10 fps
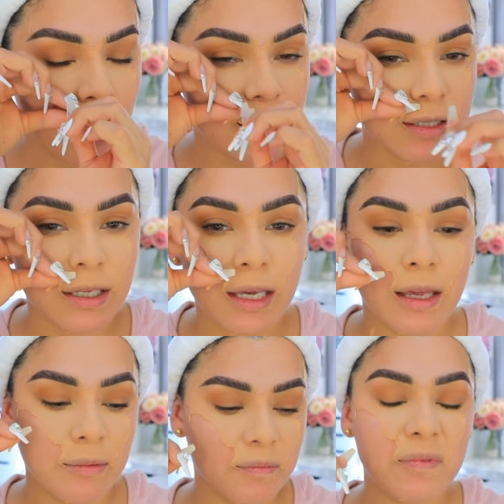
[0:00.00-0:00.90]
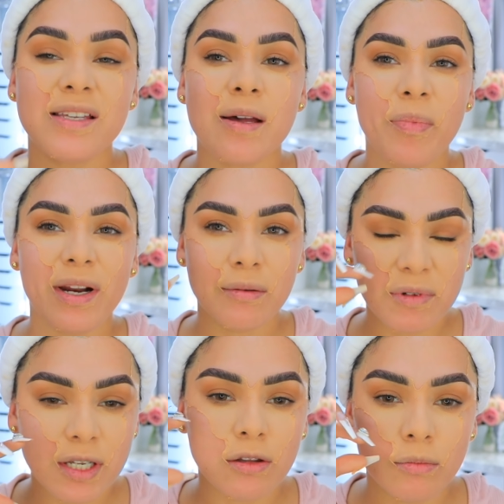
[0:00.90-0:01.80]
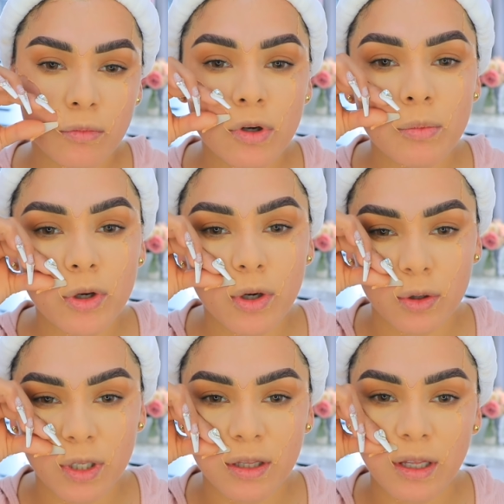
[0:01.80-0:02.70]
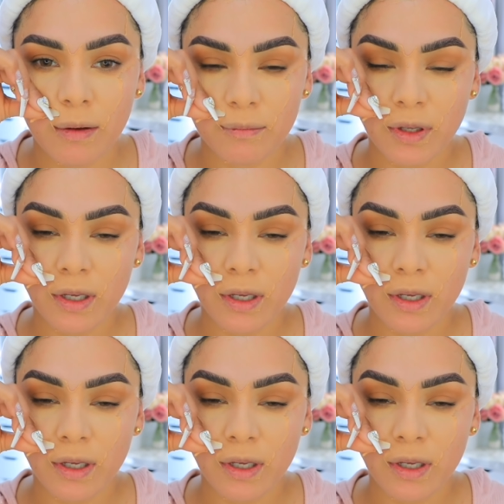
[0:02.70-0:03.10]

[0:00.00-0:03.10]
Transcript: Así que de esa parte me siento muy, muy contenta